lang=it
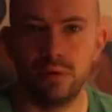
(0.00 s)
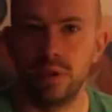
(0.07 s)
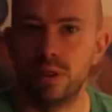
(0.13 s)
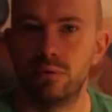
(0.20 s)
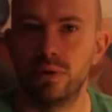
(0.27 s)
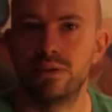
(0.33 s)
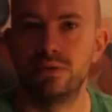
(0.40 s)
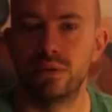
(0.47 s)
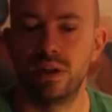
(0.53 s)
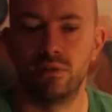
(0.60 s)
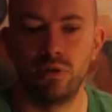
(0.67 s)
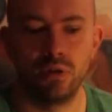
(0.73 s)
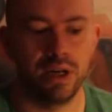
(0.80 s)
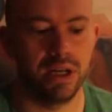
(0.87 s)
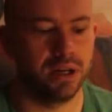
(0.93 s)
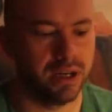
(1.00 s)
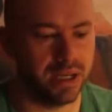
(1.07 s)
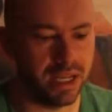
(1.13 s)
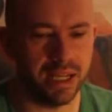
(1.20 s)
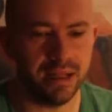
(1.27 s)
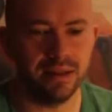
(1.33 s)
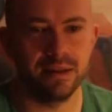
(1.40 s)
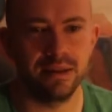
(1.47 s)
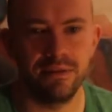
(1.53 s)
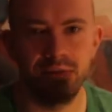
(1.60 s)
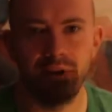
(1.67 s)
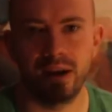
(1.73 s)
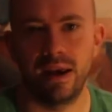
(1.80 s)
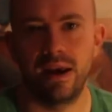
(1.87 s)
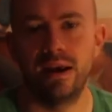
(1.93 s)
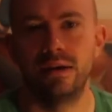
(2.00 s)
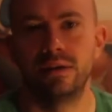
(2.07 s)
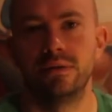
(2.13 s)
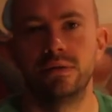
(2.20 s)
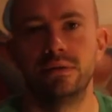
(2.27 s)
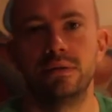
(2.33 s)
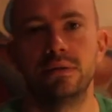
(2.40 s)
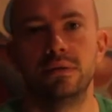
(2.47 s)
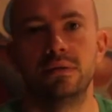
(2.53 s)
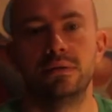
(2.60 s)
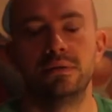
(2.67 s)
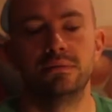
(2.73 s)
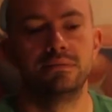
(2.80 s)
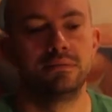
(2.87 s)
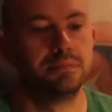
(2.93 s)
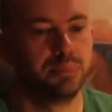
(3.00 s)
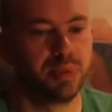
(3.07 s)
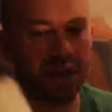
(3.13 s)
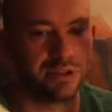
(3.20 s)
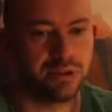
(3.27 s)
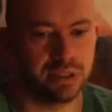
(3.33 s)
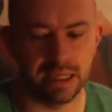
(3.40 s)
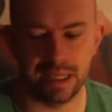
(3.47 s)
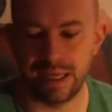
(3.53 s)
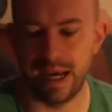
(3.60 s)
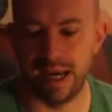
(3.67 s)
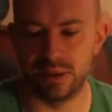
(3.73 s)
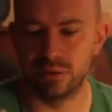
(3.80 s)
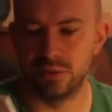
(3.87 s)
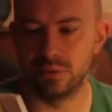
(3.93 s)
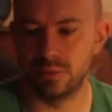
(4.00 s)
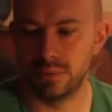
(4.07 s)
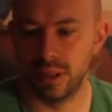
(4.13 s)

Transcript: In questi lavori niente verrà eh, preso dal caso.